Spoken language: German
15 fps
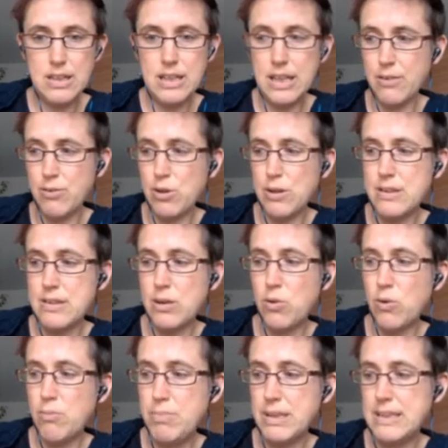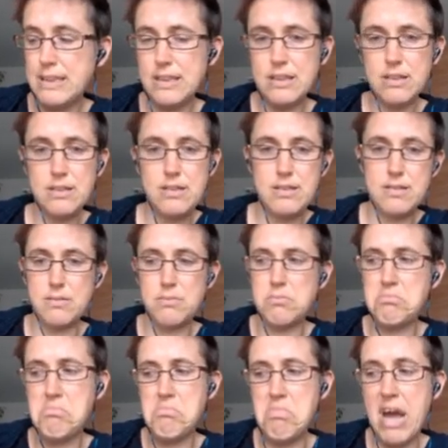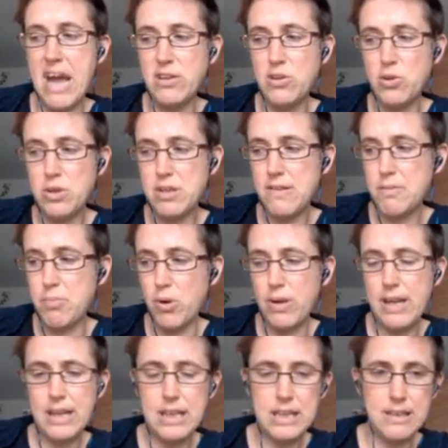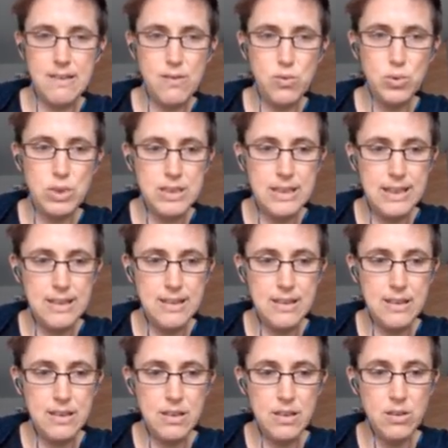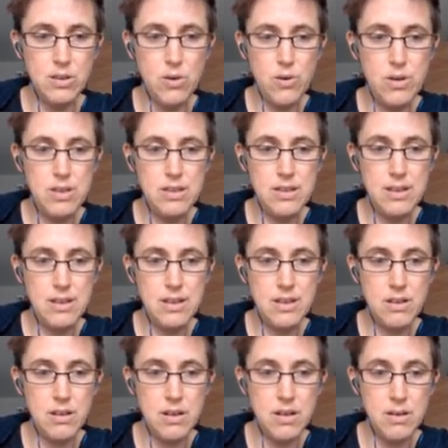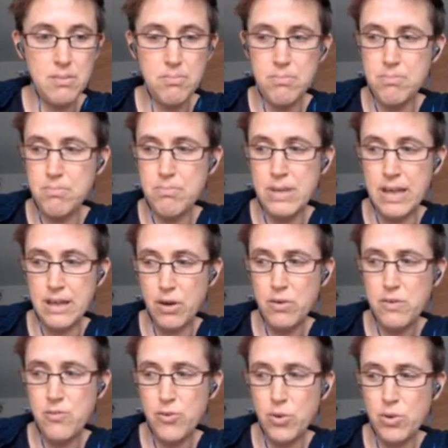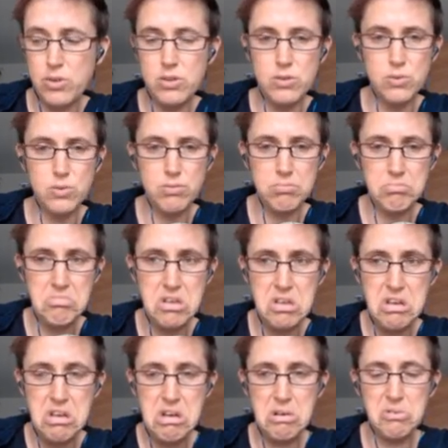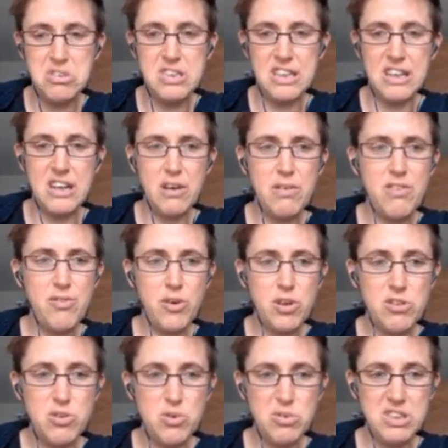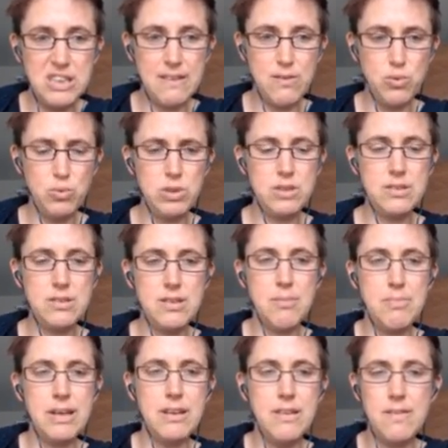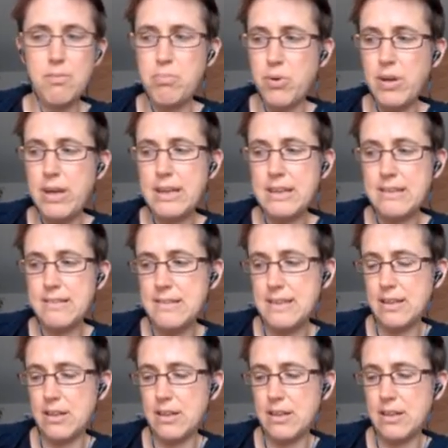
Ich wollte unbedingt ein neues Projekt. Ich suchte eine neue ähm, Herausforderung. Und die Herausforderung, die ich suchte da bei diesen Projekten, die